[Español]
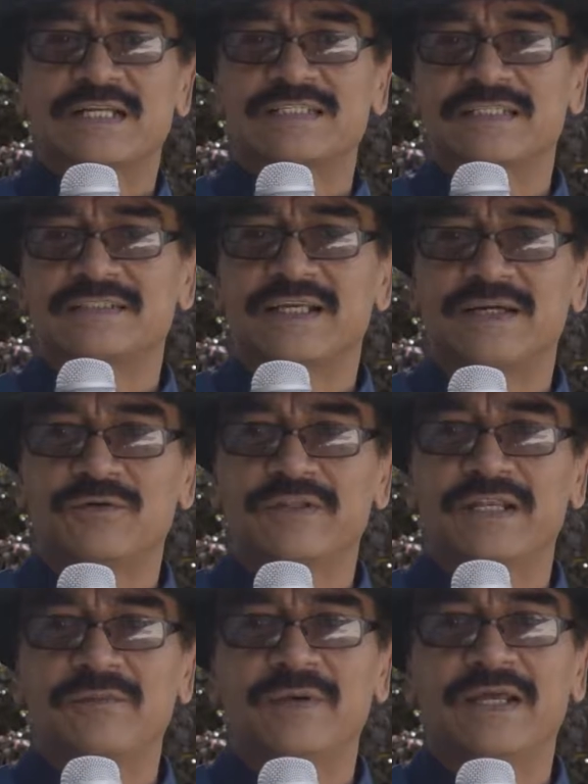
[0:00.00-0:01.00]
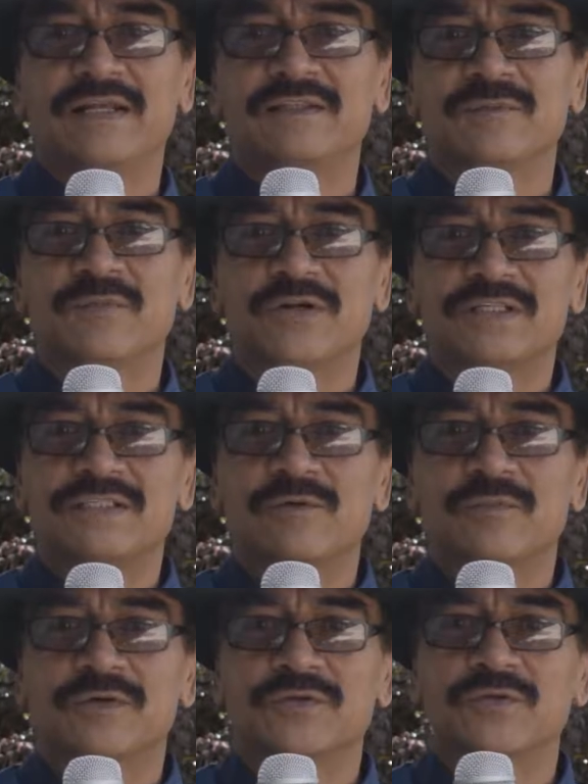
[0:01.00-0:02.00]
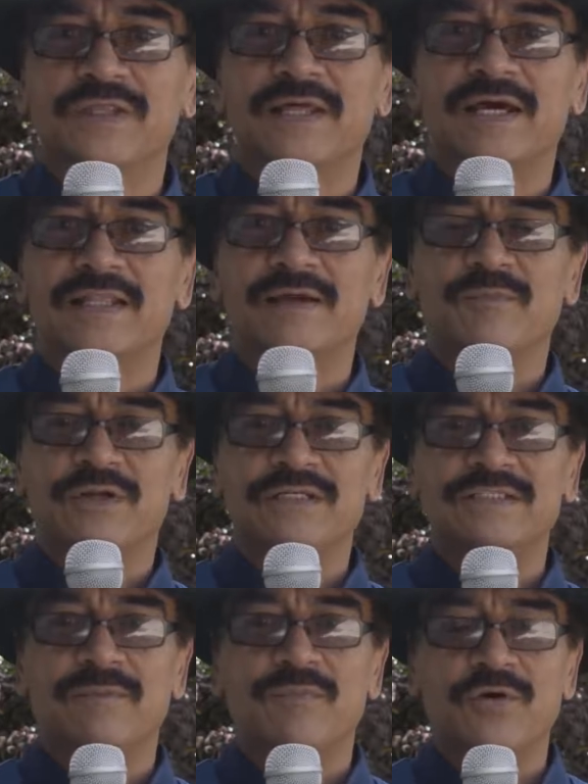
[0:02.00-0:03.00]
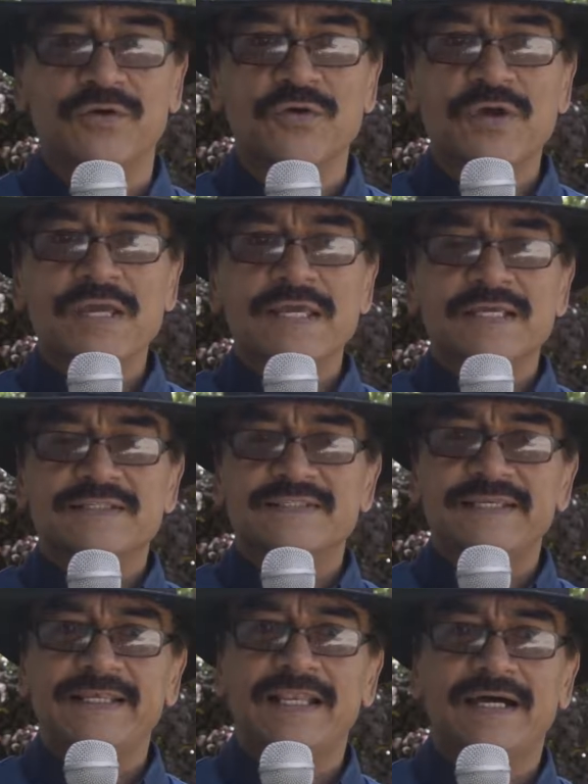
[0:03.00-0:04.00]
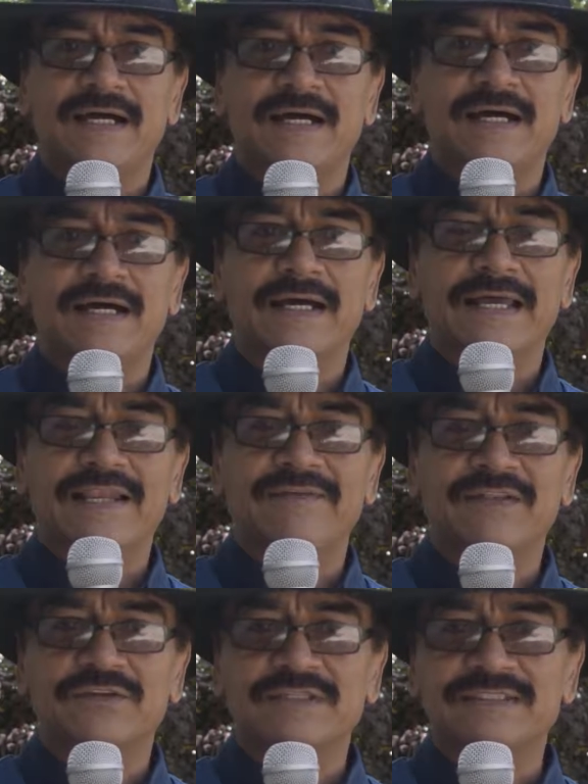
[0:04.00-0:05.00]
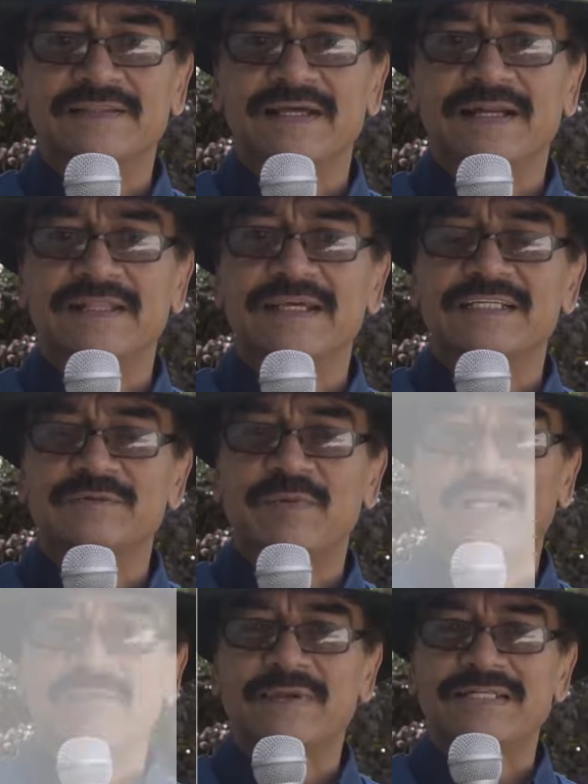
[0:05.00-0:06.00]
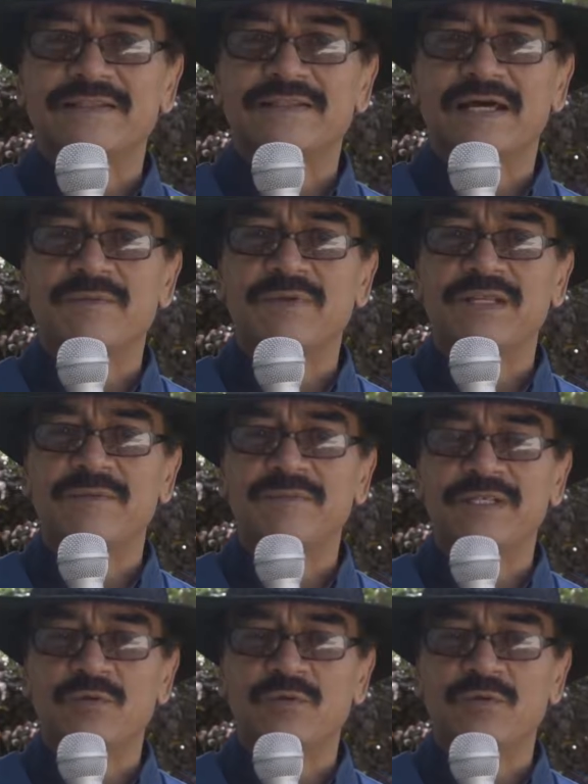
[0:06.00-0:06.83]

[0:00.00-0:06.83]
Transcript: gracias a la voz del inmigrante por esta oportunidad, ah, por este apoyo. Sí, la, ah, el evento de esta tarde es para presentar mi,